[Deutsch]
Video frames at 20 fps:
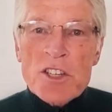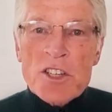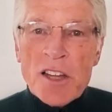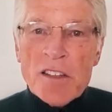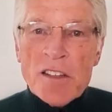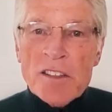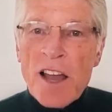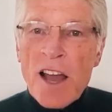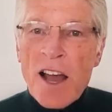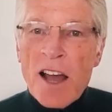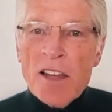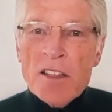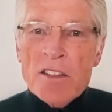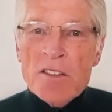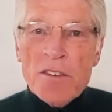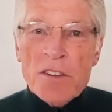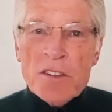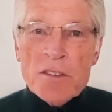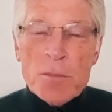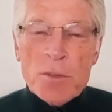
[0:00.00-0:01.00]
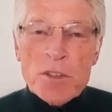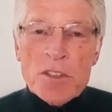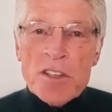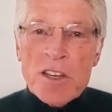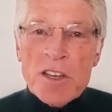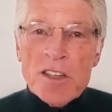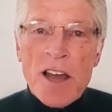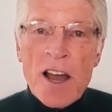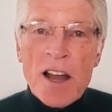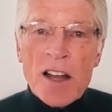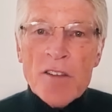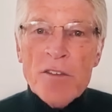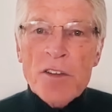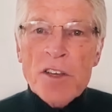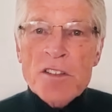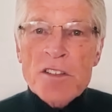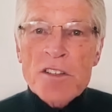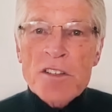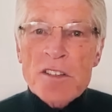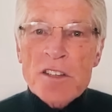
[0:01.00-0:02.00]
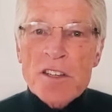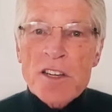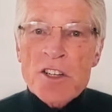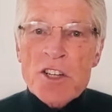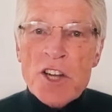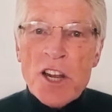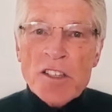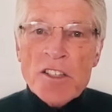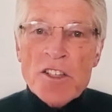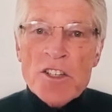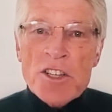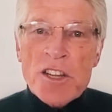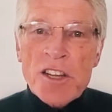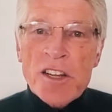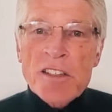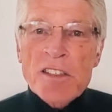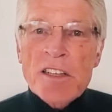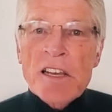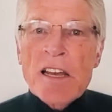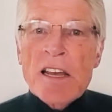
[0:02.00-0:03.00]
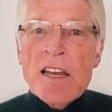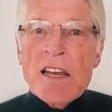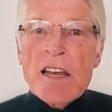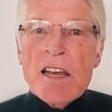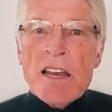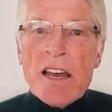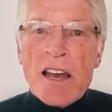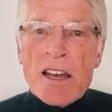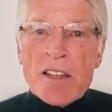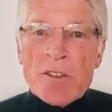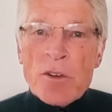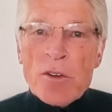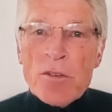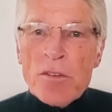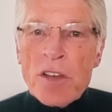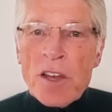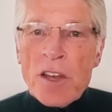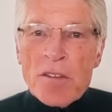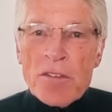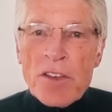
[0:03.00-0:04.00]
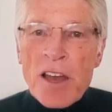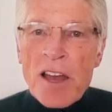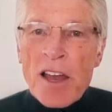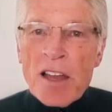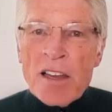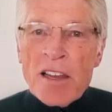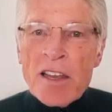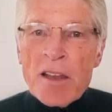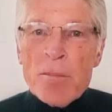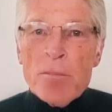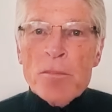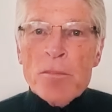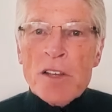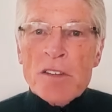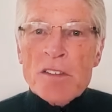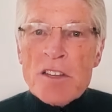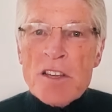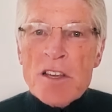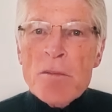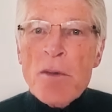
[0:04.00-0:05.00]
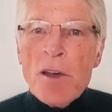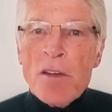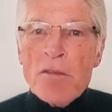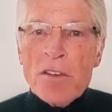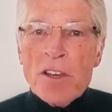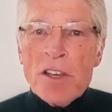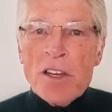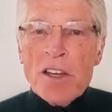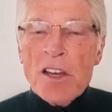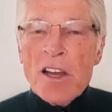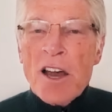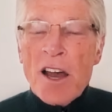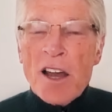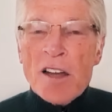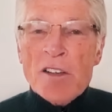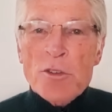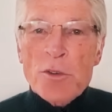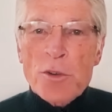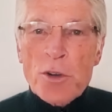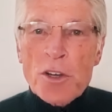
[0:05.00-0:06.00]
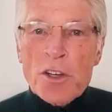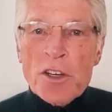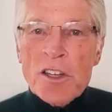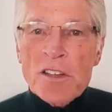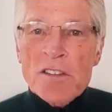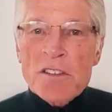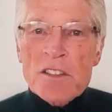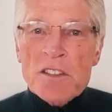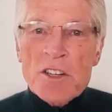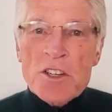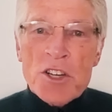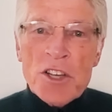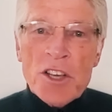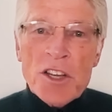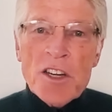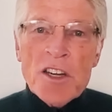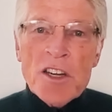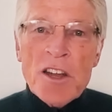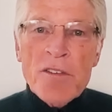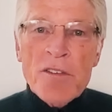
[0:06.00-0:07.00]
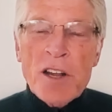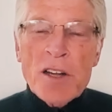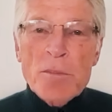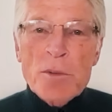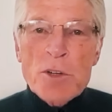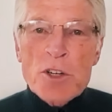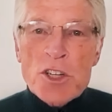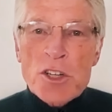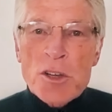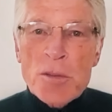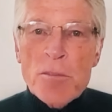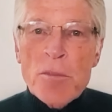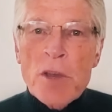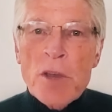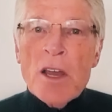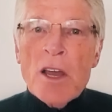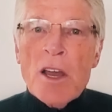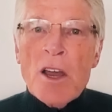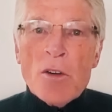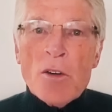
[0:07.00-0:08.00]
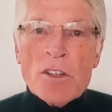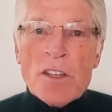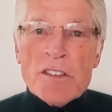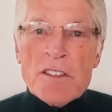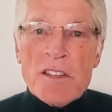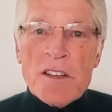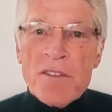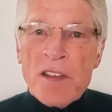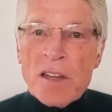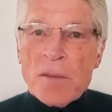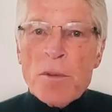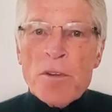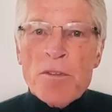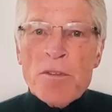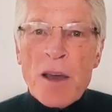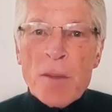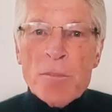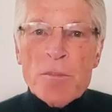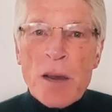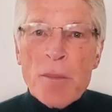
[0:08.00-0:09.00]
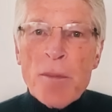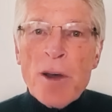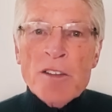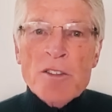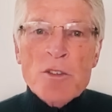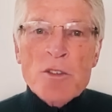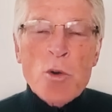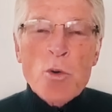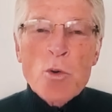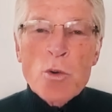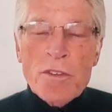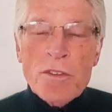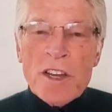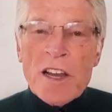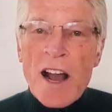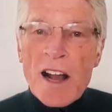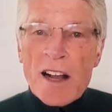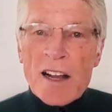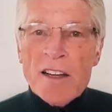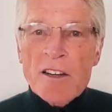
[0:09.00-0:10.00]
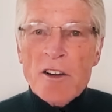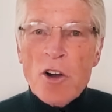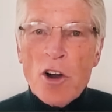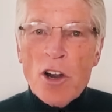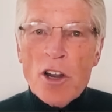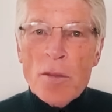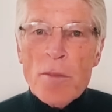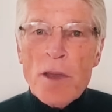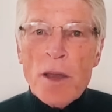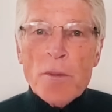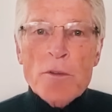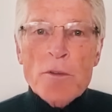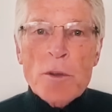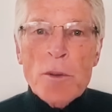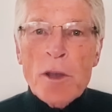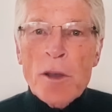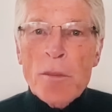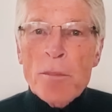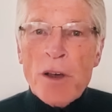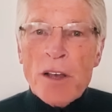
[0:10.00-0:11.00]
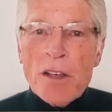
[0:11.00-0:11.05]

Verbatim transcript: statt, der alles, was bisher da gewesen ist, in den Schatten stellt. Also wir, wir erleben, dass immer weniger Akteure das Geschehen in der Welt bestimmen und dass der Wettbewerb dabei so gut wie gar keine Rolle mehr äh,